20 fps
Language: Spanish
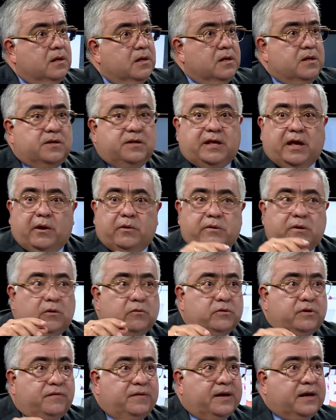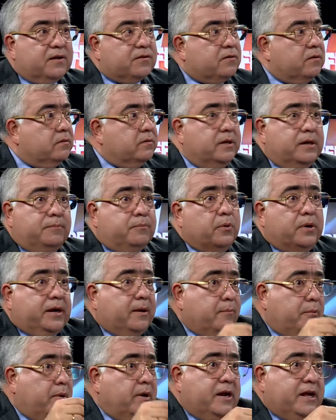Si hay una notificación de, por
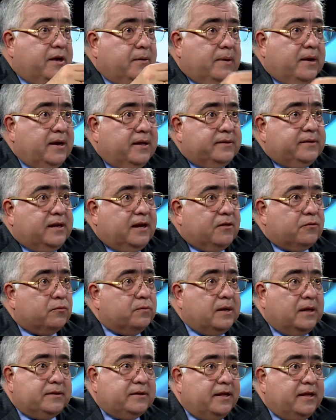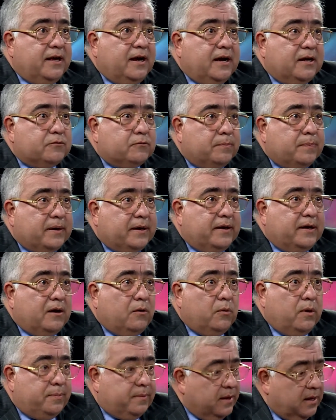ejemplo, el equivalente a la SUNAT, te llega a tu página
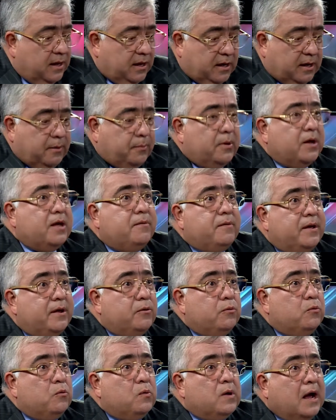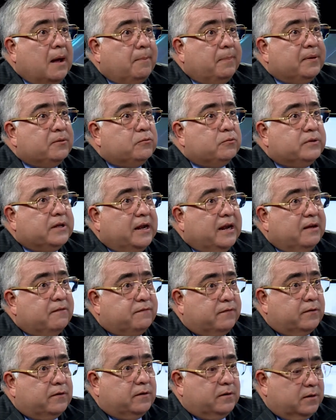web, que puedes ver un app en tu
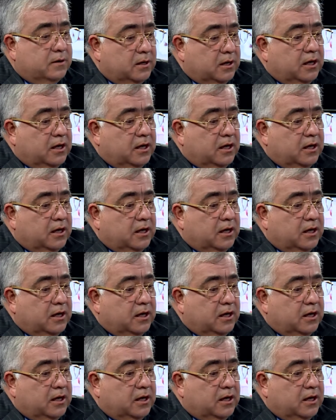teléfono.